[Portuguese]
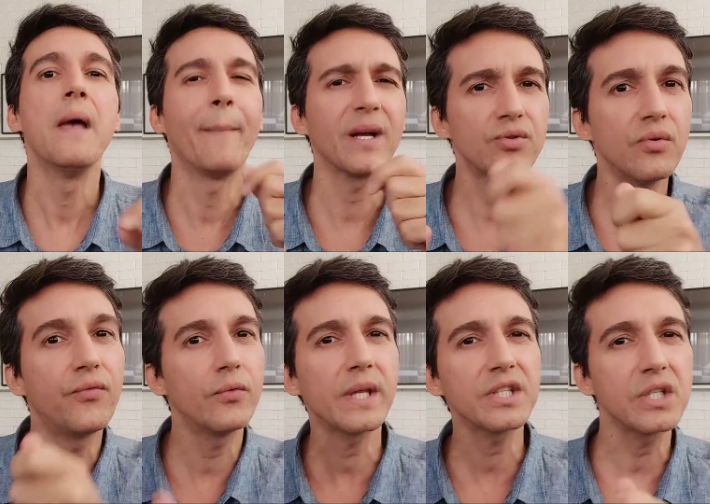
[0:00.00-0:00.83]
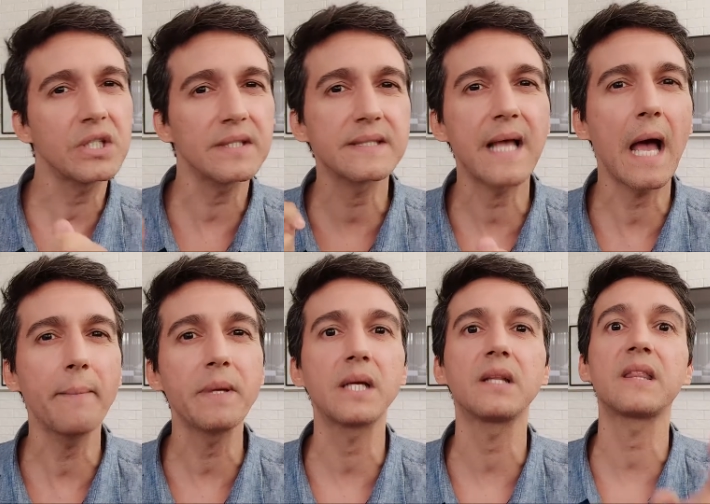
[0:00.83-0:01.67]
mas no fundo a gente
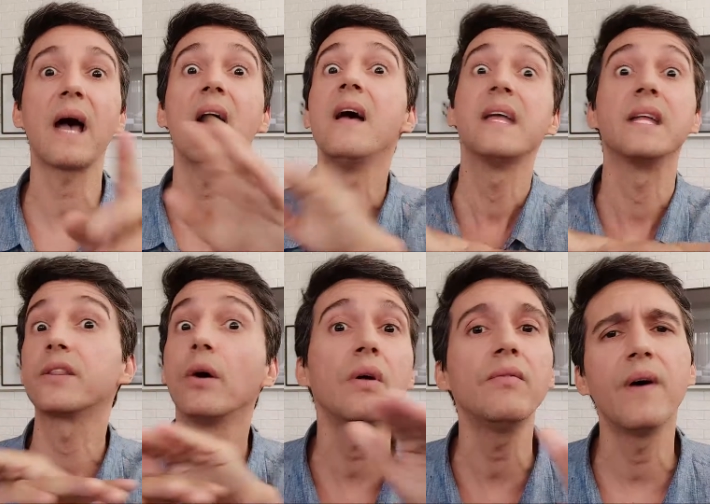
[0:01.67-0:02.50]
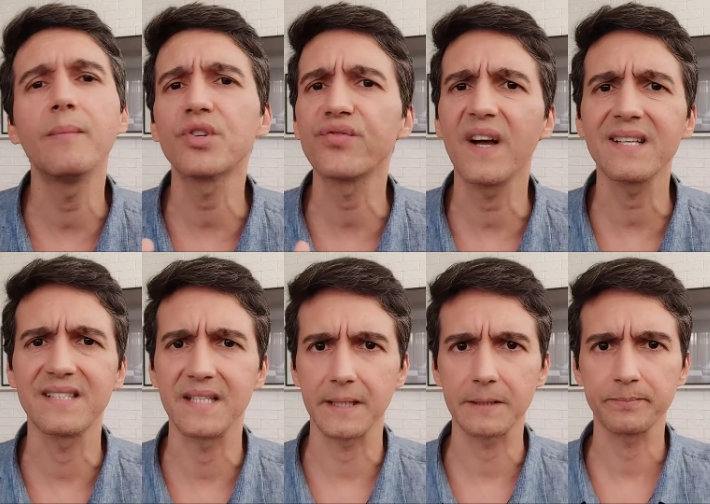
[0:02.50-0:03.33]
sabe que está, então não vamos
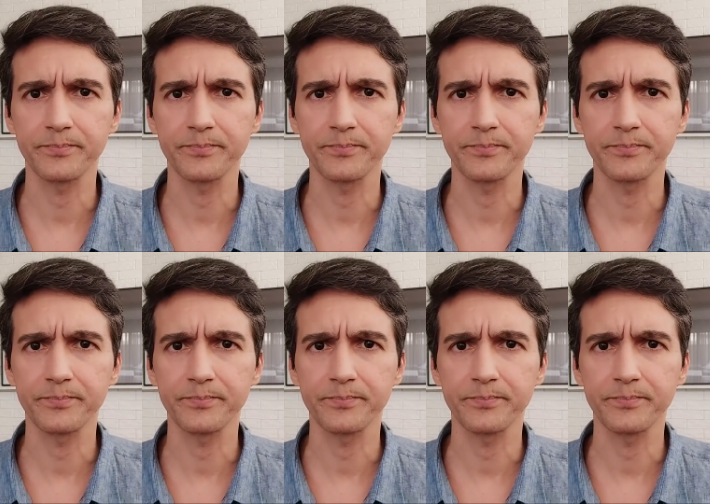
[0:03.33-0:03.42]
fazer.